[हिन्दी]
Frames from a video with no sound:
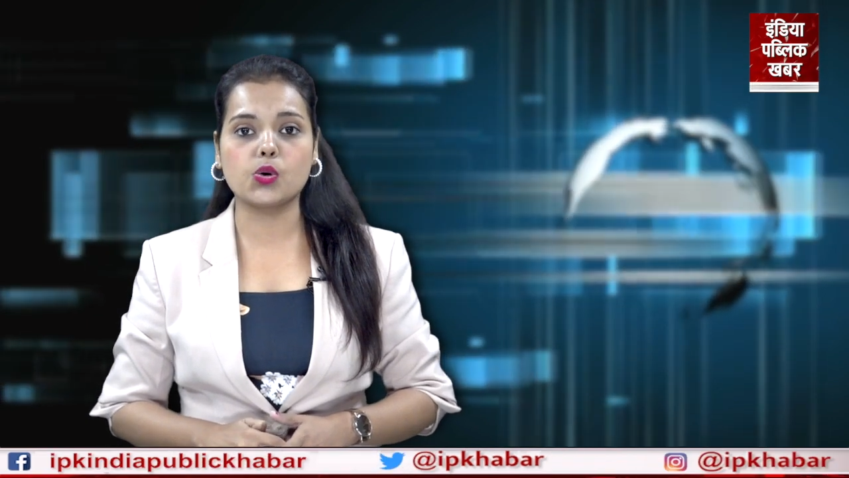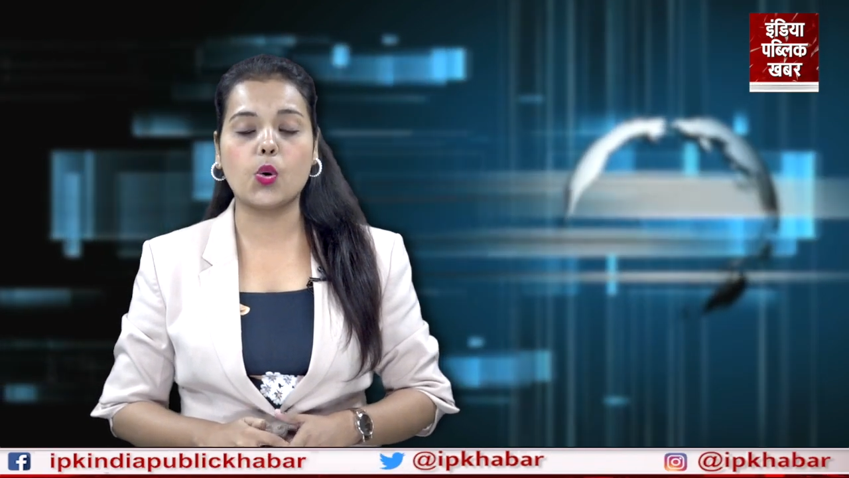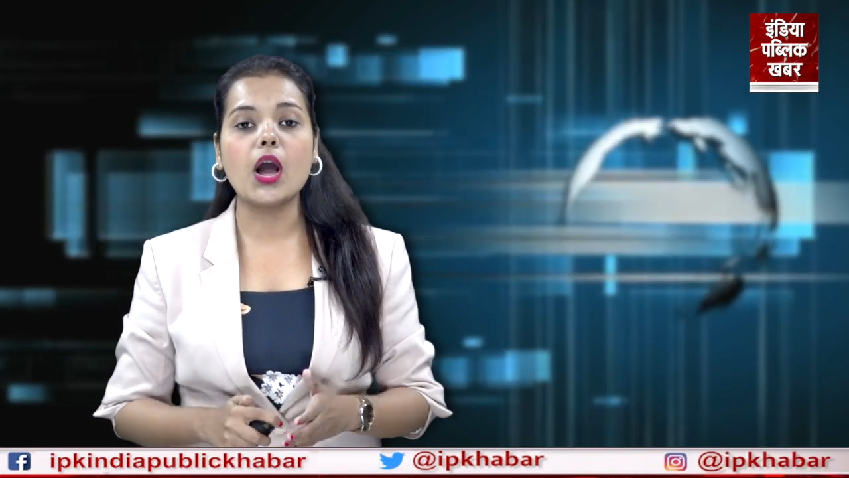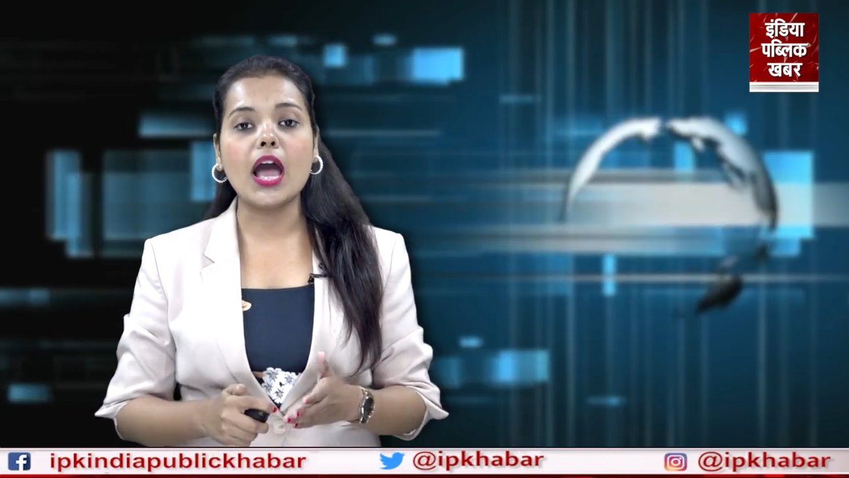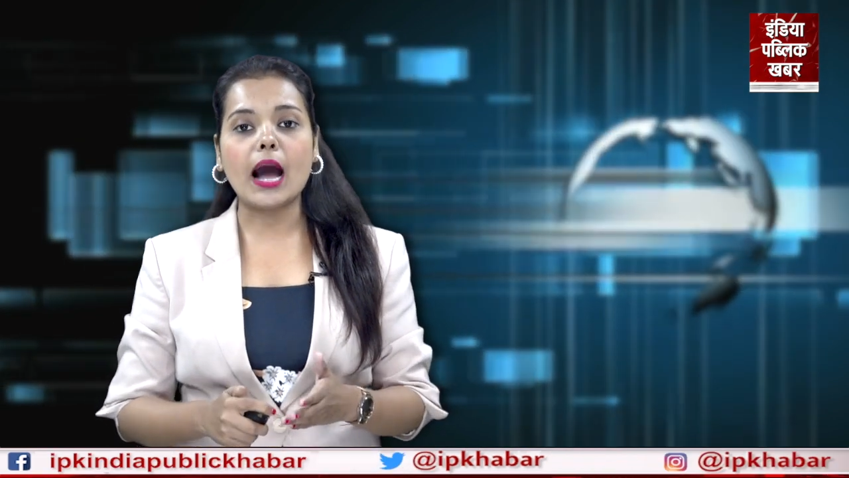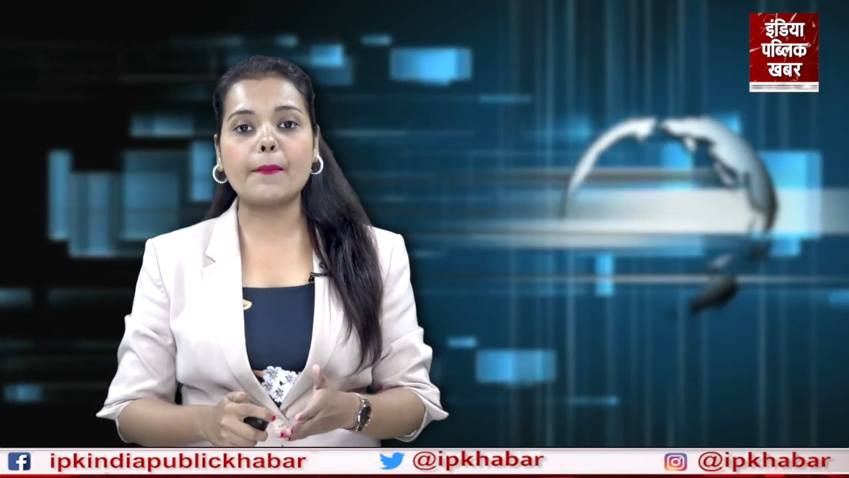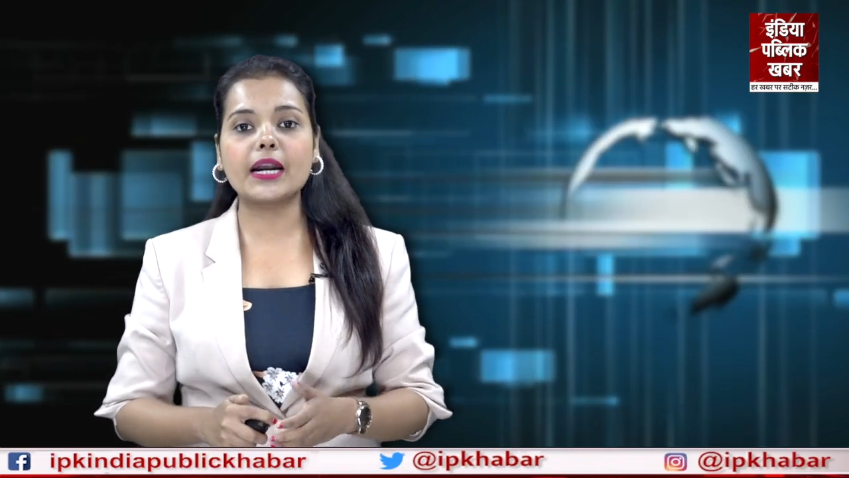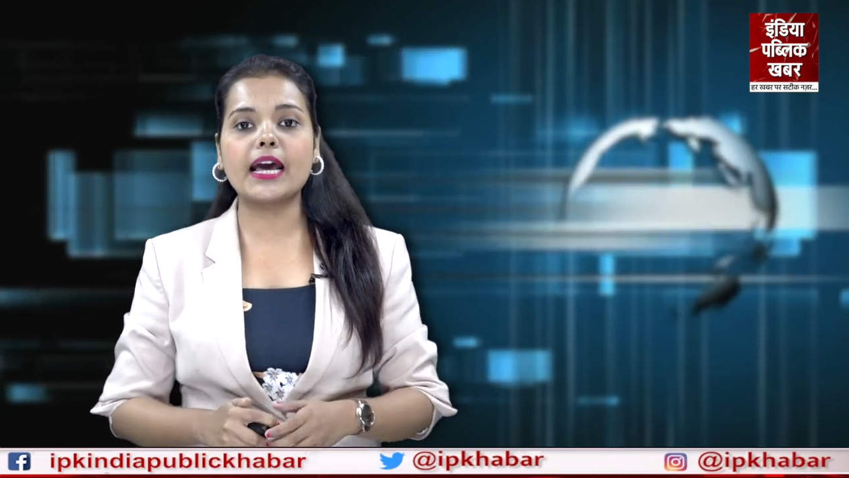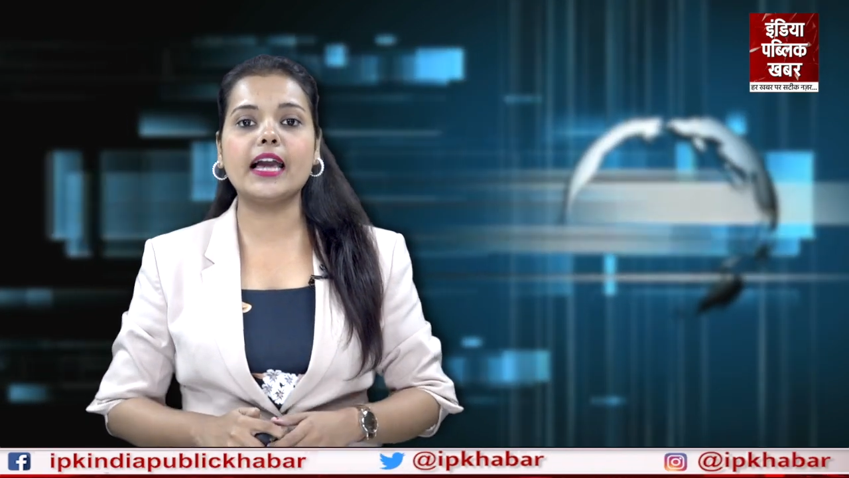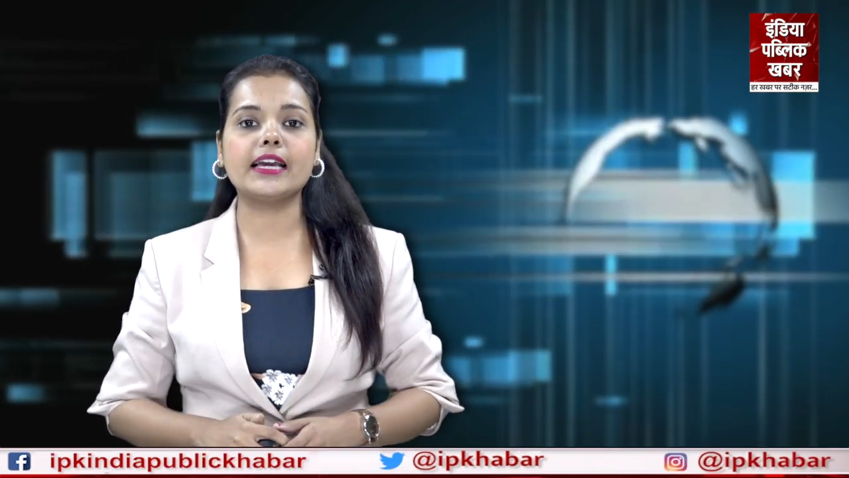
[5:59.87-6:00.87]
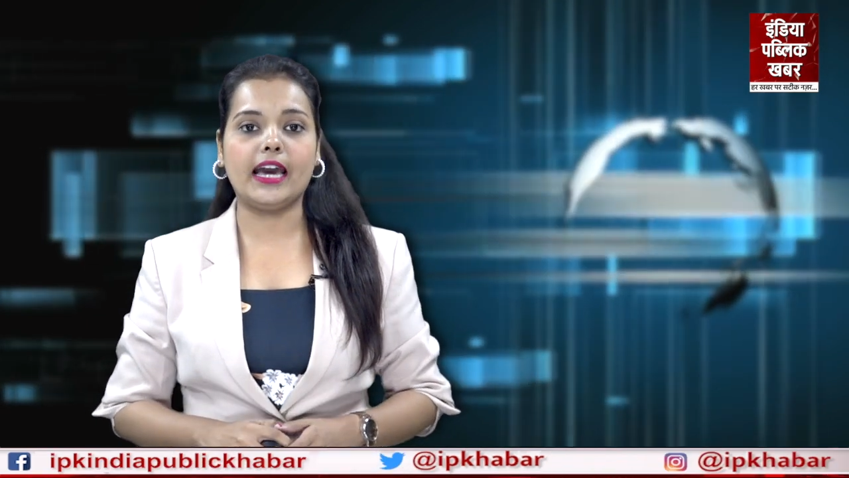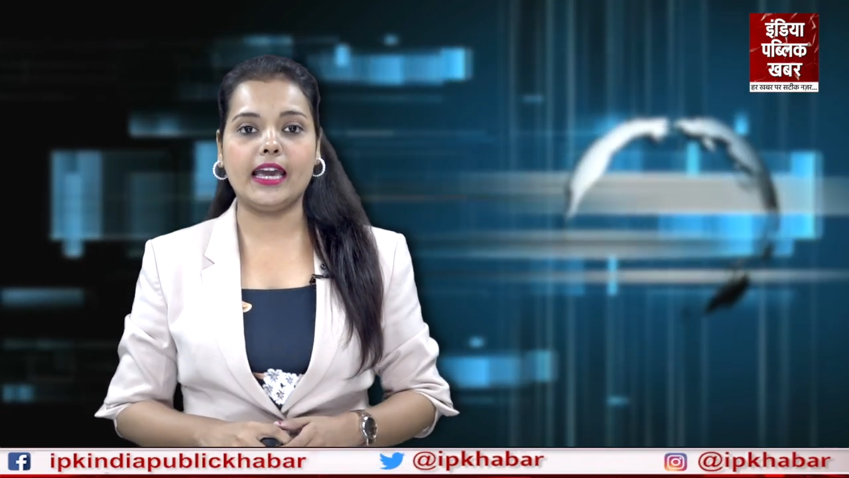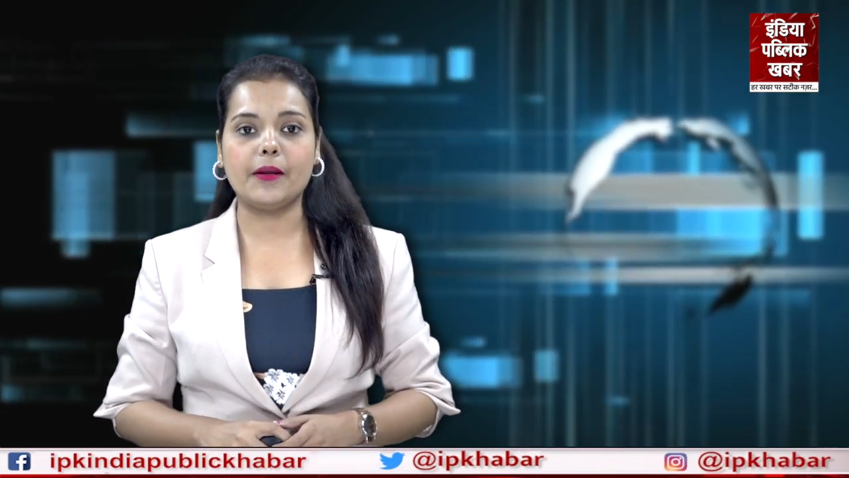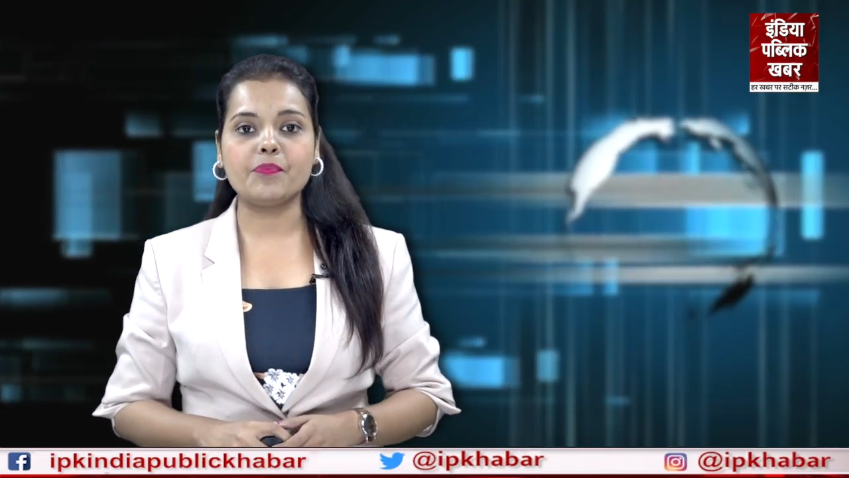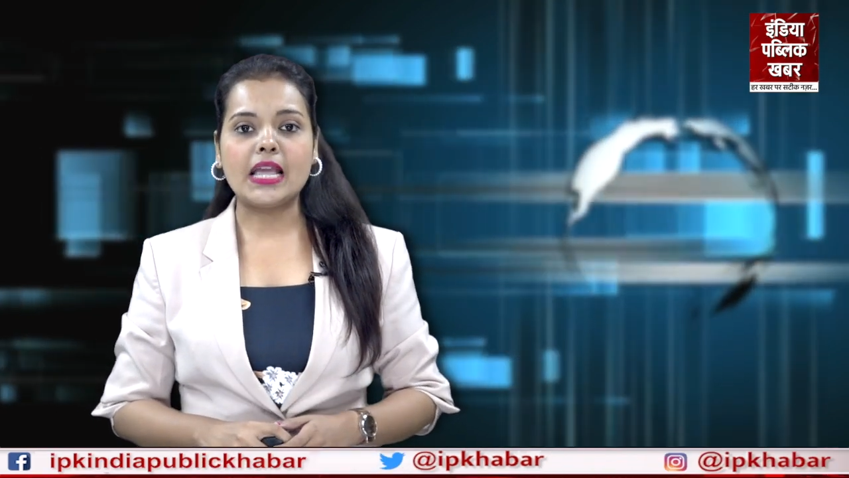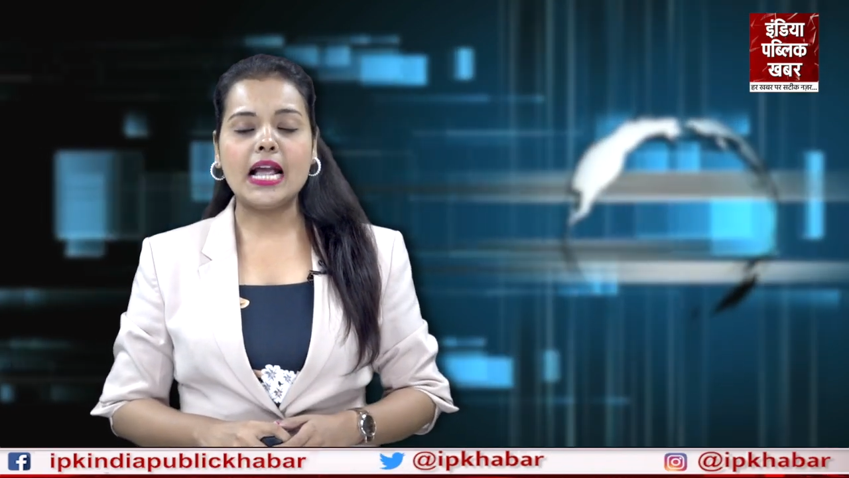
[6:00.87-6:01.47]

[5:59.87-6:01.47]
को अपनाया गया है